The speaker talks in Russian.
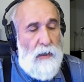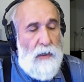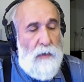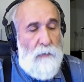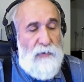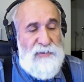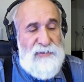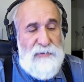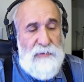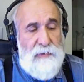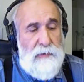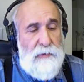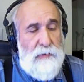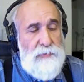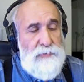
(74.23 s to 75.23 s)
А,
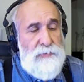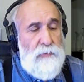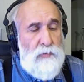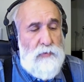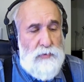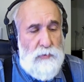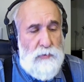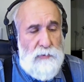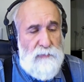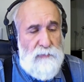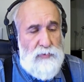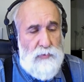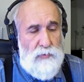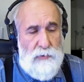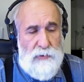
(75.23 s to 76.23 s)
председатель Конституционного
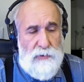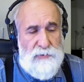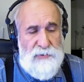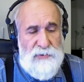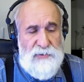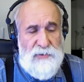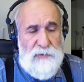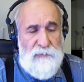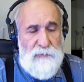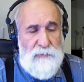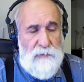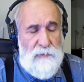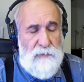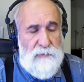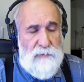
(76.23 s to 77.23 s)
суда Российской
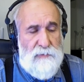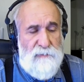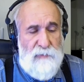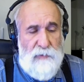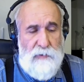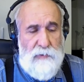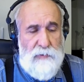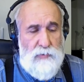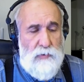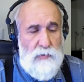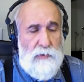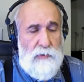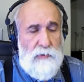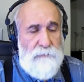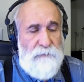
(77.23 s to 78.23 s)
Федерации Валерий
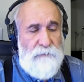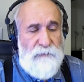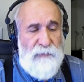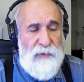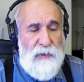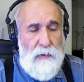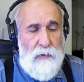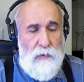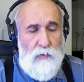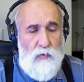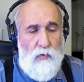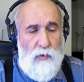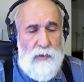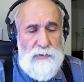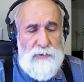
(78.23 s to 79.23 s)
Зорькин
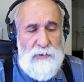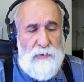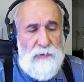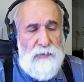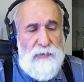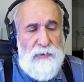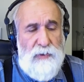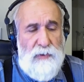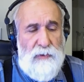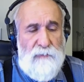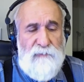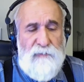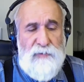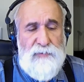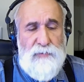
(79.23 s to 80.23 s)
указал на
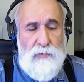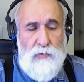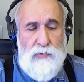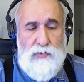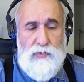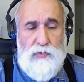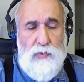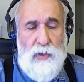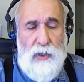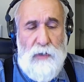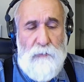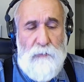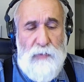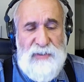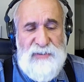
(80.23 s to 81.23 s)
возросшую
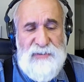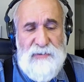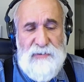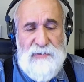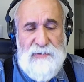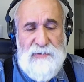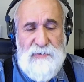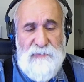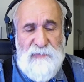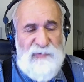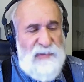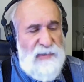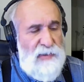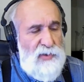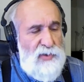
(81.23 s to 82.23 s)
опасность
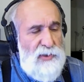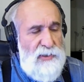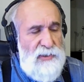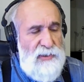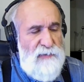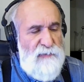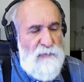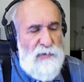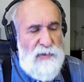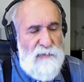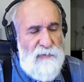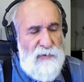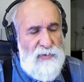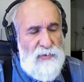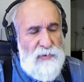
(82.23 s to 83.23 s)
вторжения в
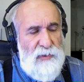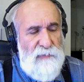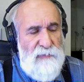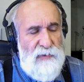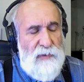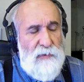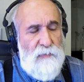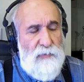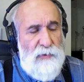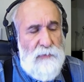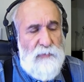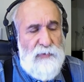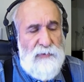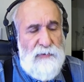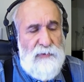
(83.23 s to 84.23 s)
права человека при
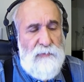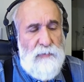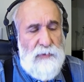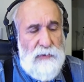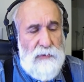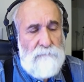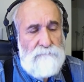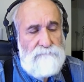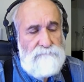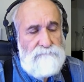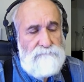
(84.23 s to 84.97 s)
пандемии.